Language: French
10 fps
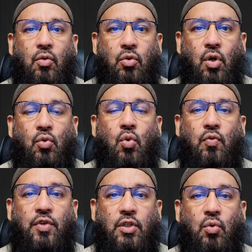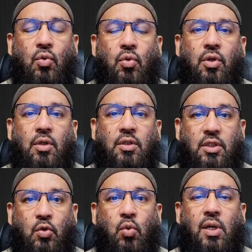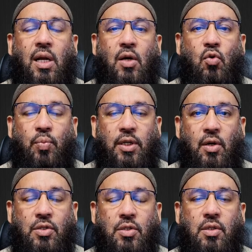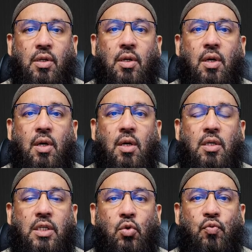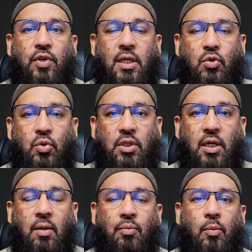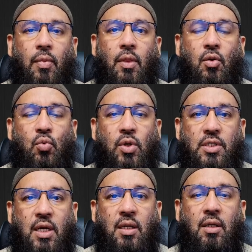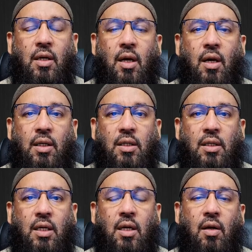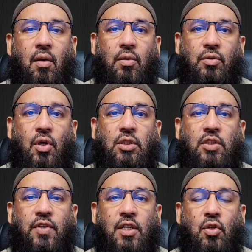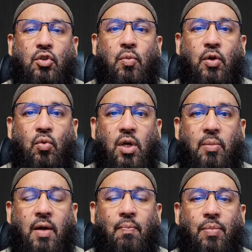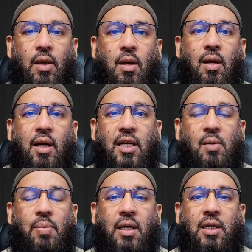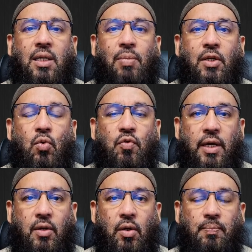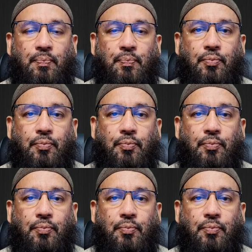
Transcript: dans nos convictions, si nous avons la compétence, si nous finissons étudier, nous essayons de guetter dans divergence de ban ulama, laquelle paraît plus convaincante.